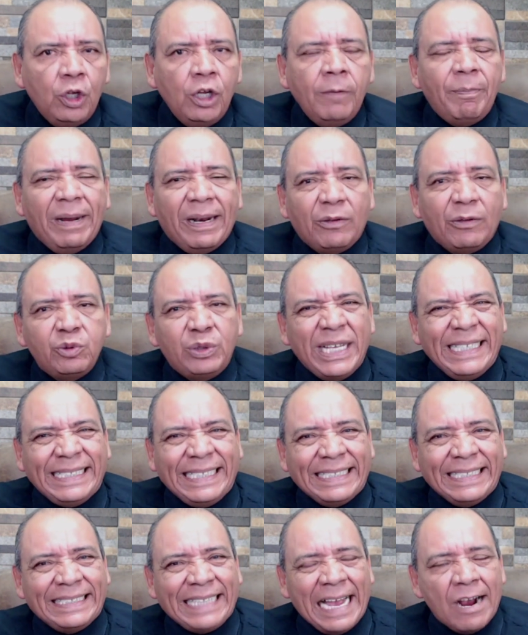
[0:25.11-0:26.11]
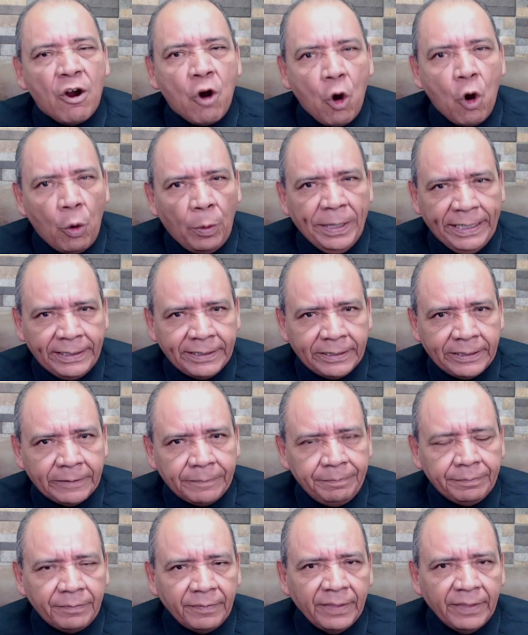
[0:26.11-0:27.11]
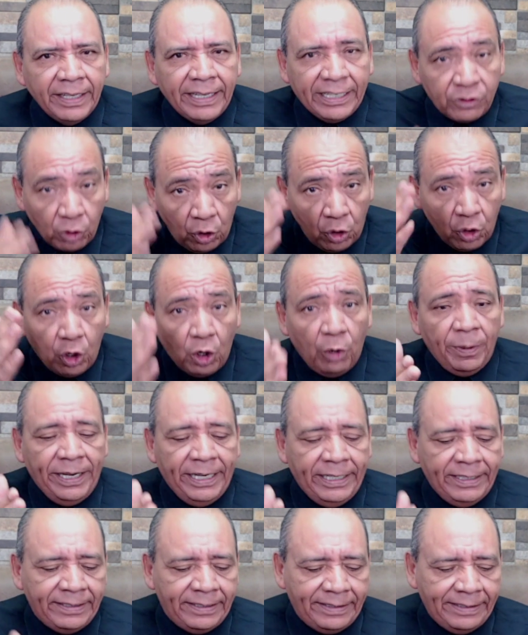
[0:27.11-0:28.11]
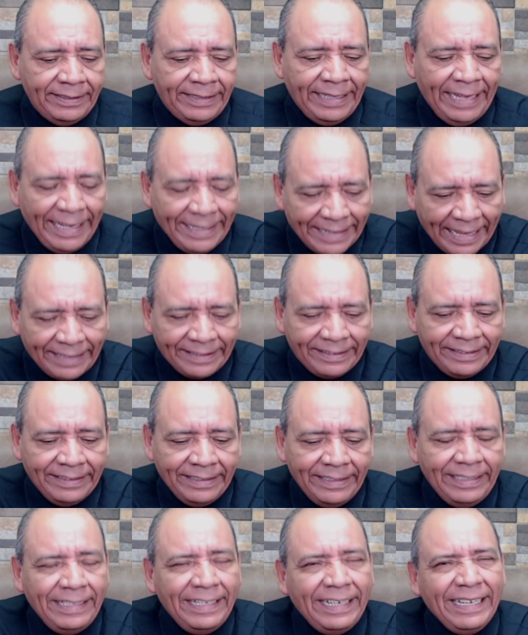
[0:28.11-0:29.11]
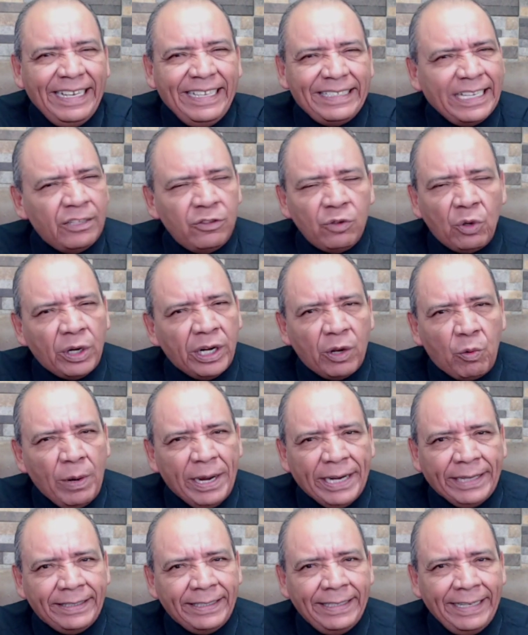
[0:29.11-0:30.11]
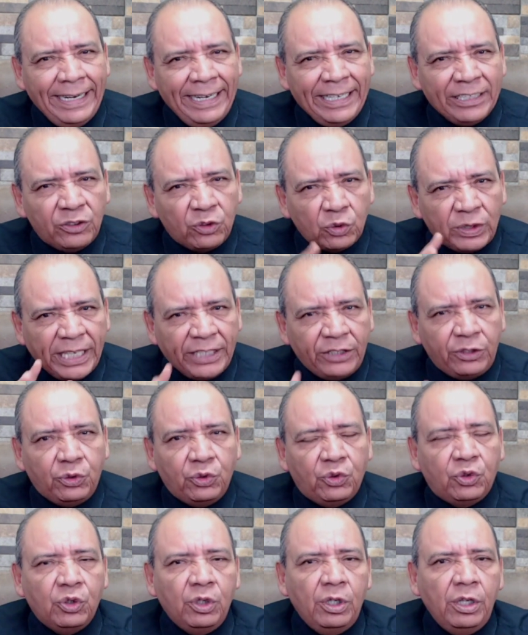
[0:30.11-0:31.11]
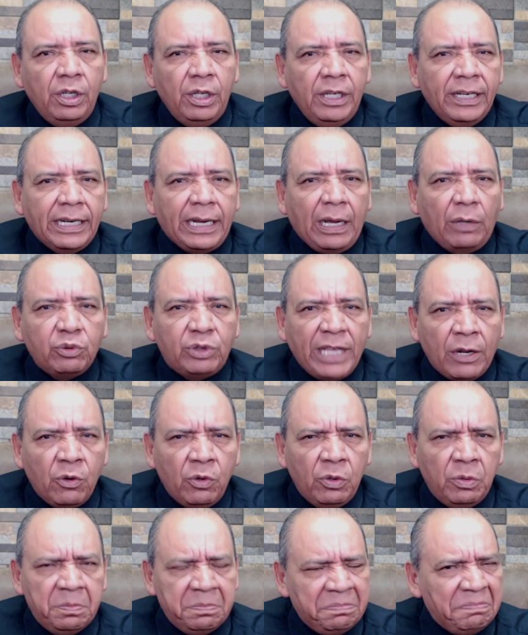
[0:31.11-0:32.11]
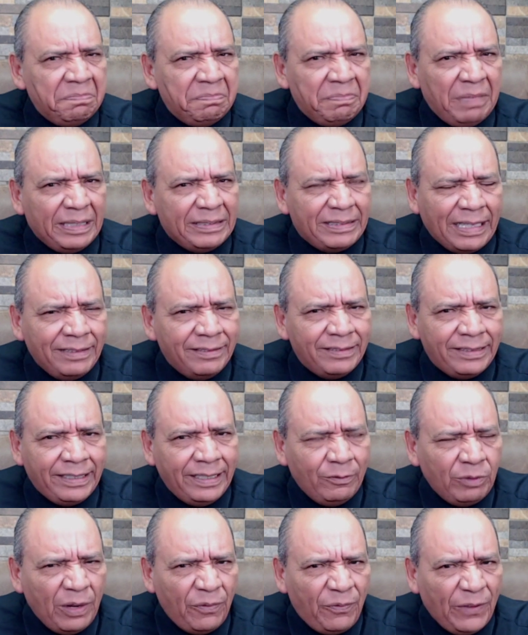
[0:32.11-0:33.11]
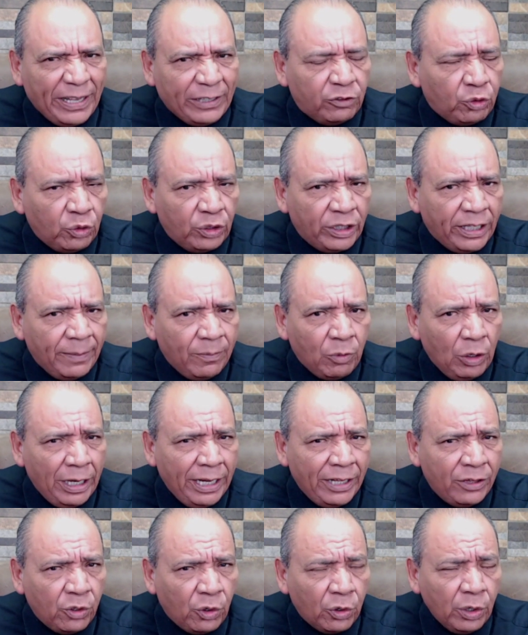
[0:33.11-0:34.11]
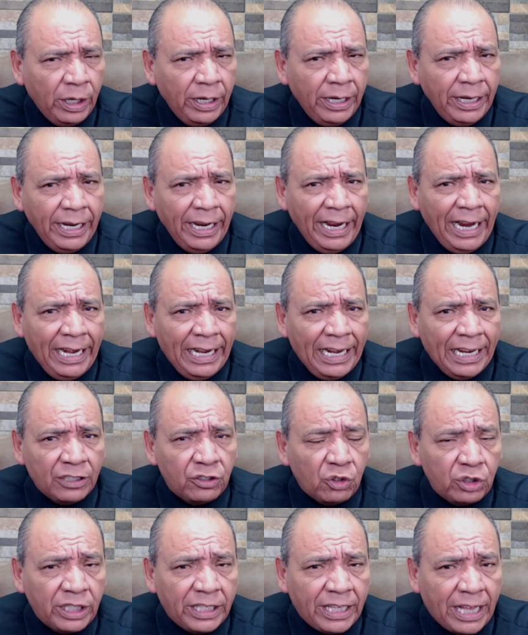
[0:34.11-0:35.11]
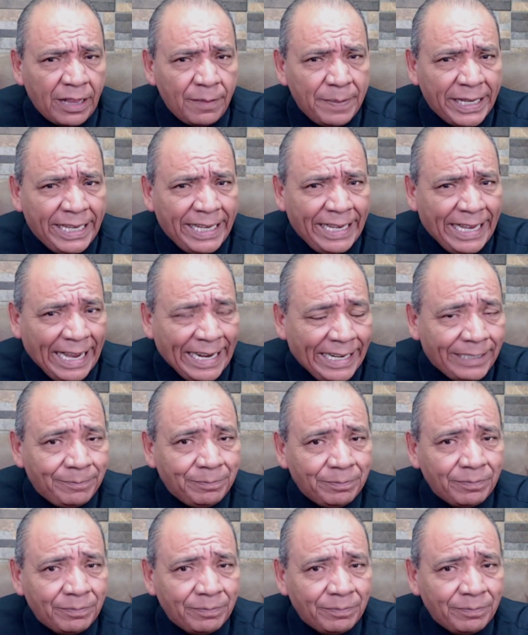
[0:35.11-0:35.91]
Para ustedes que están jóvenes, que son jóvenes de edad, quizás no recuerden estos hechos, causaron bastante un efecto demoledor en la sociedad mexicana.